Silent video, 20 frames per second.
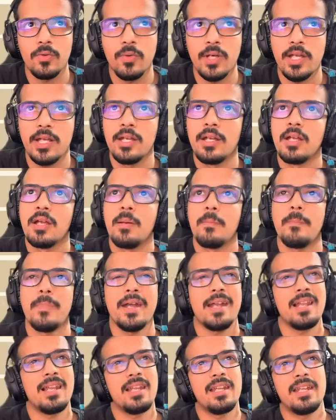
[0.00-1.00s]
हुए
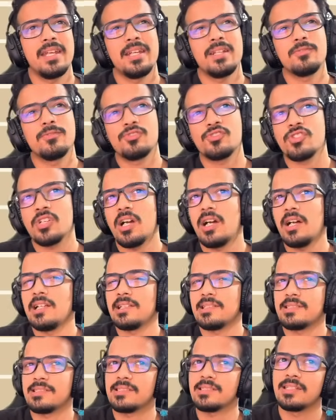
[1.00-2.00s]
मेडल ने कुछ
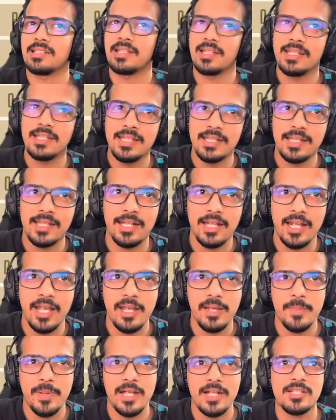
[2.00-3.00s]
खास नहीं खेला
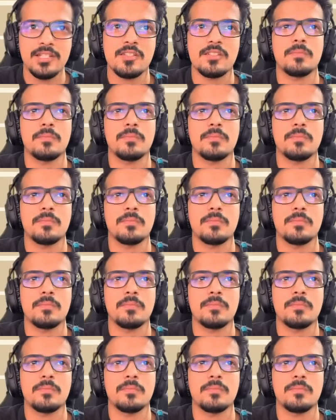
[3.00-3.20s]
ये मैच